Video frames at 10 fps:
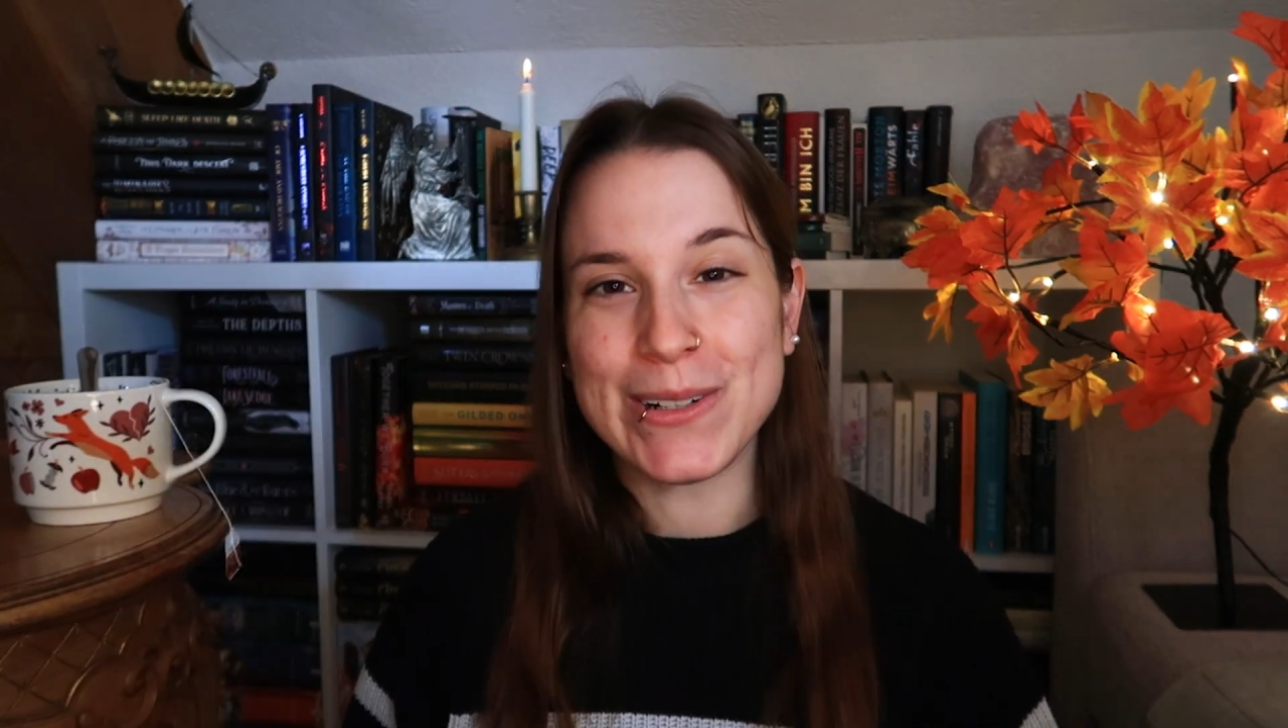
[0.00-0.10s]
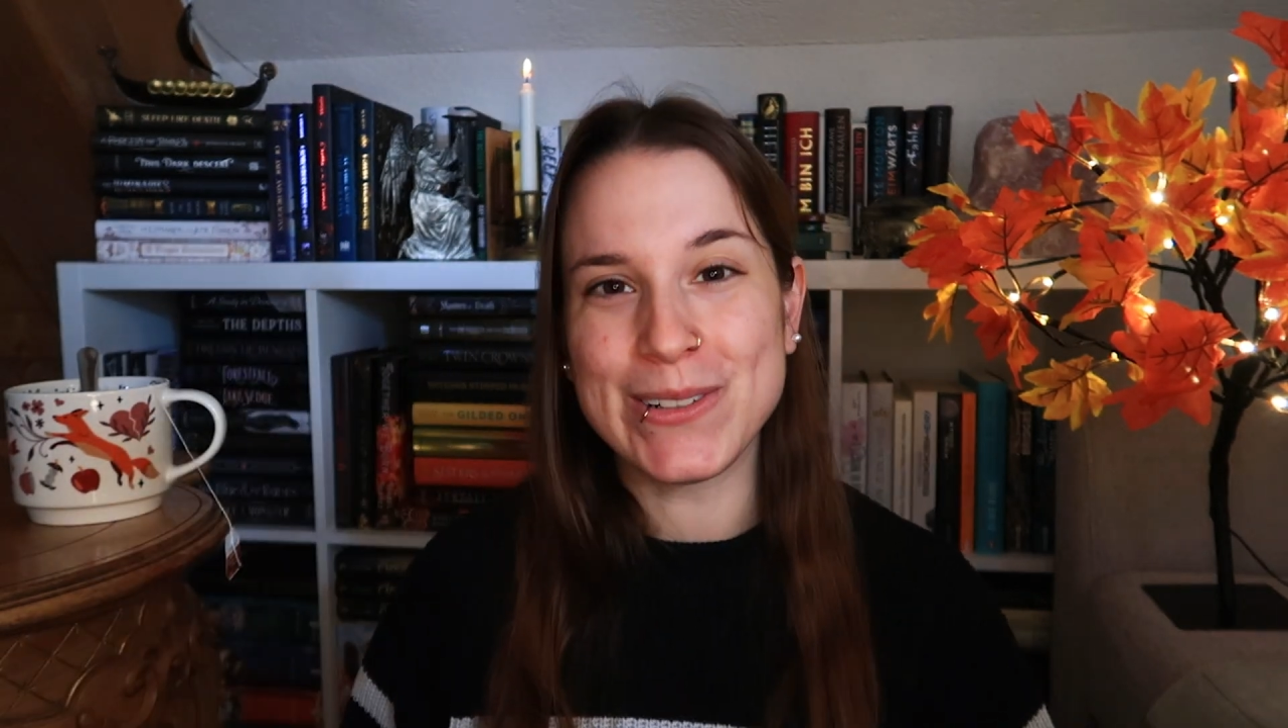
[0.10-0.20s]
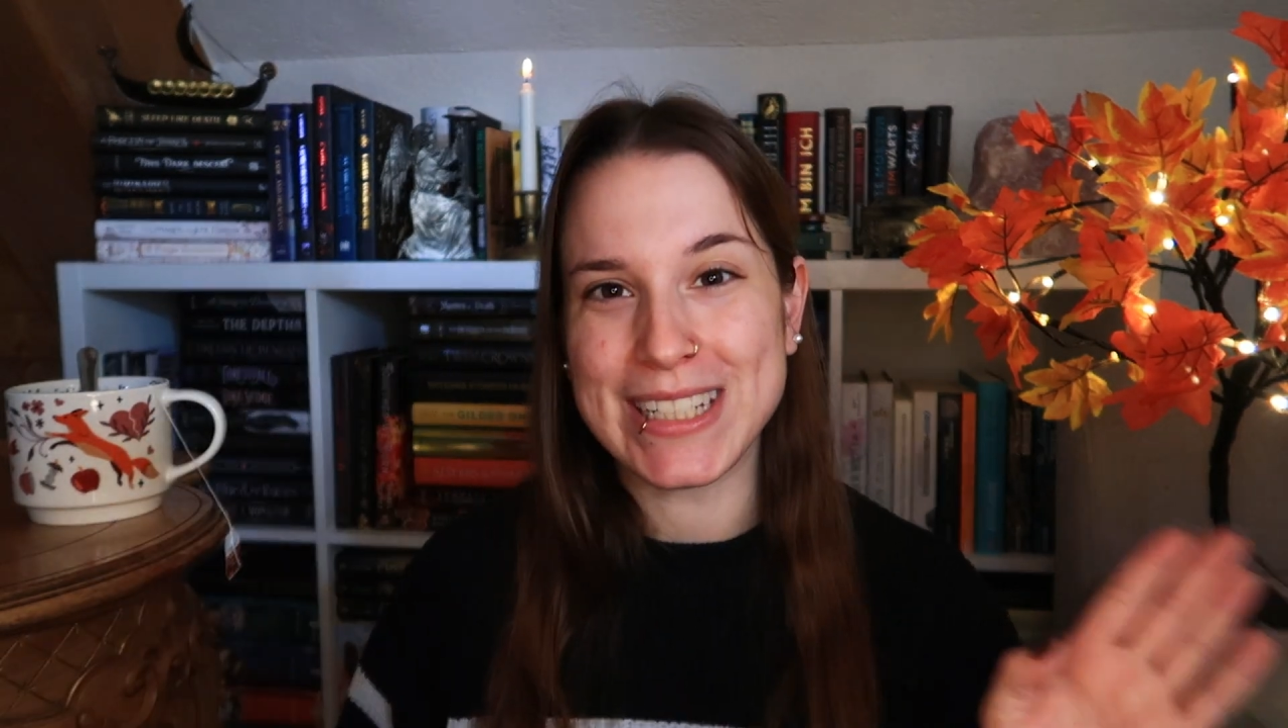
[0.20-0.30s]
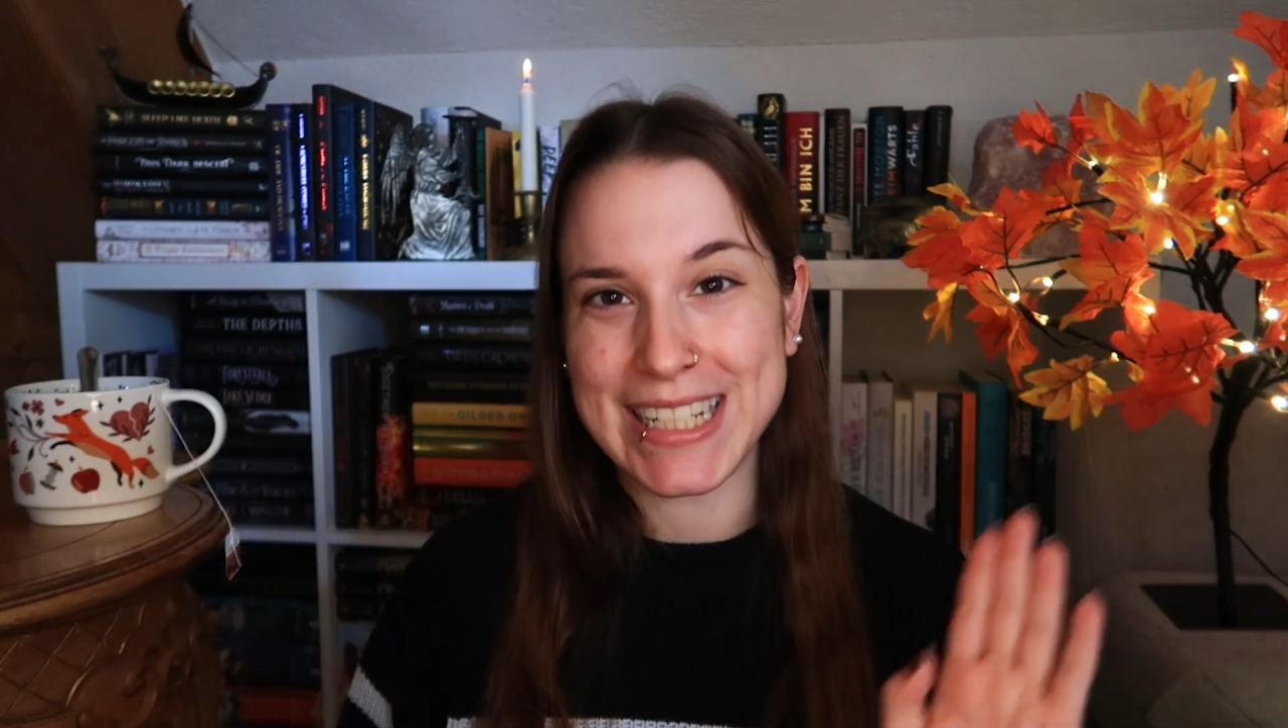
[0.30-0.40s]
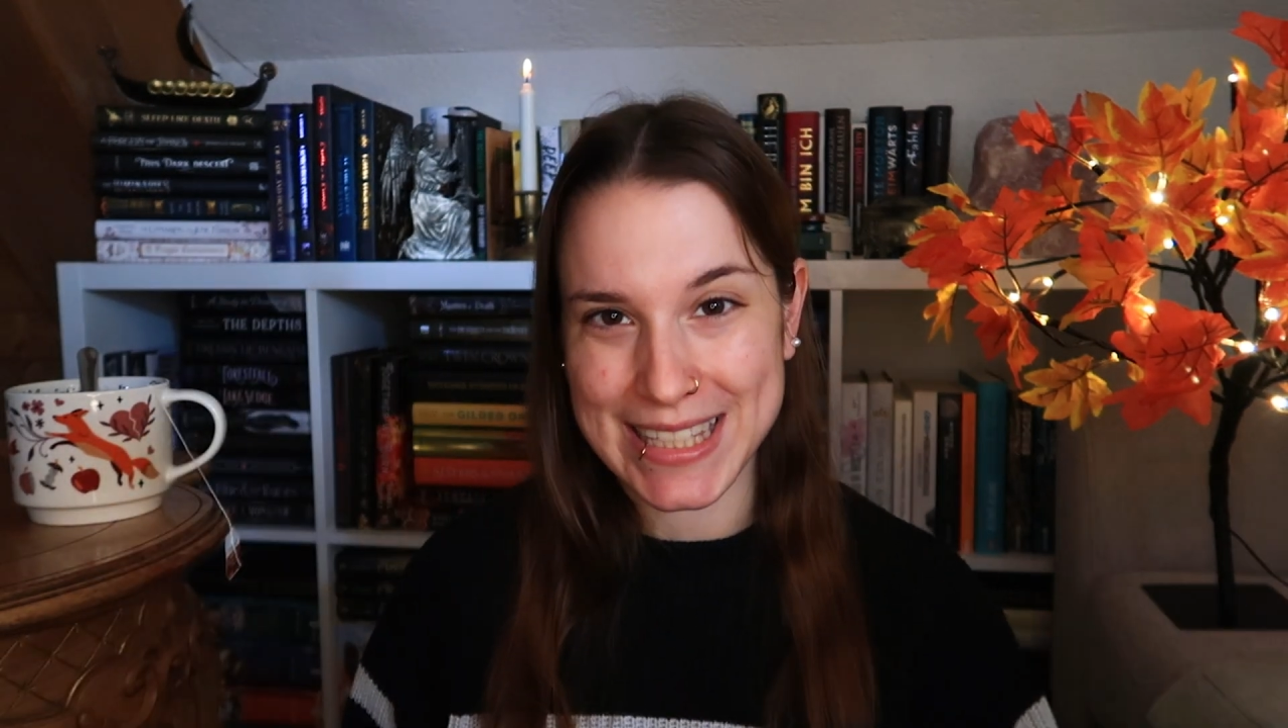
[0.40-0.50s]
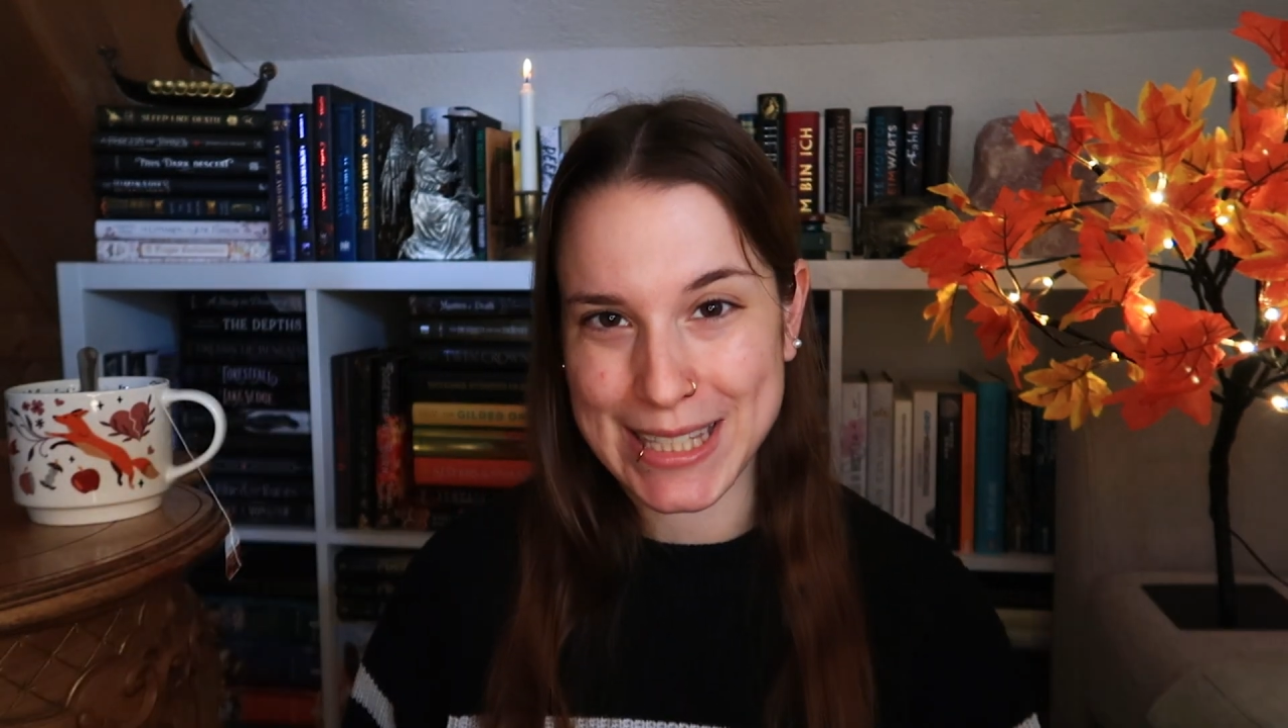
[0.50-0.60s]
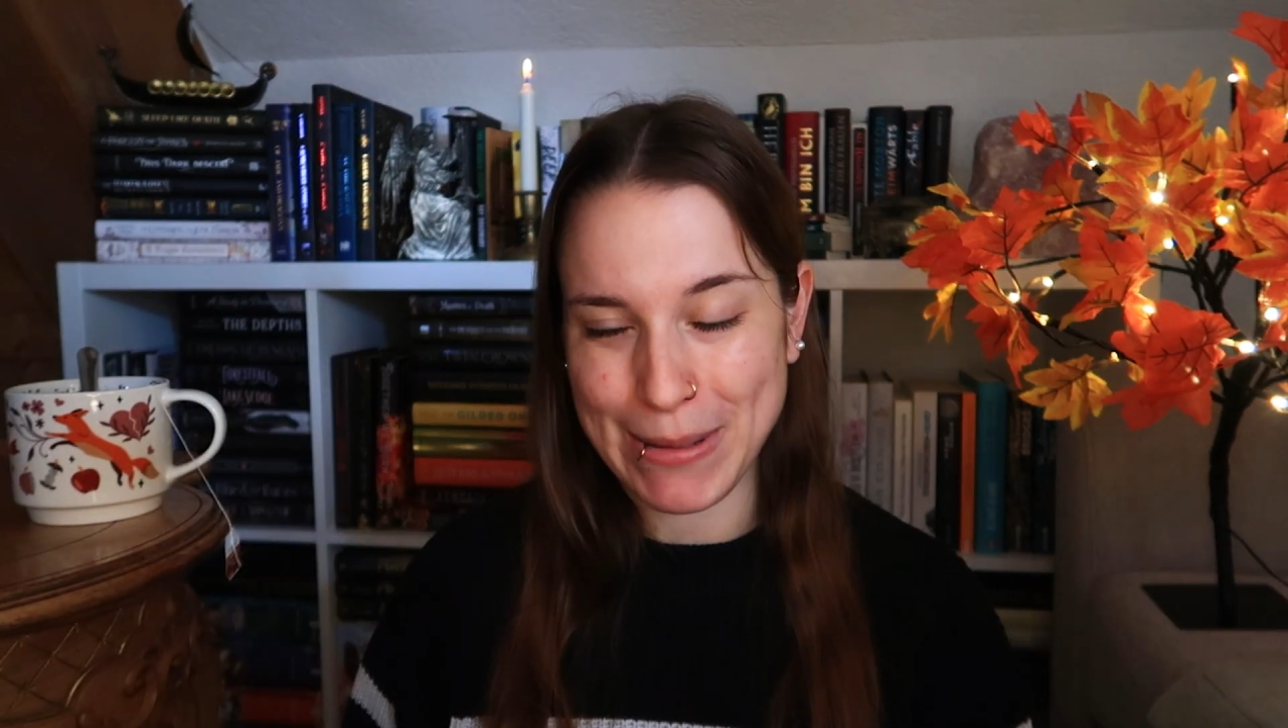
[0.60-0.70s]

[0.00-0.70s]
Und das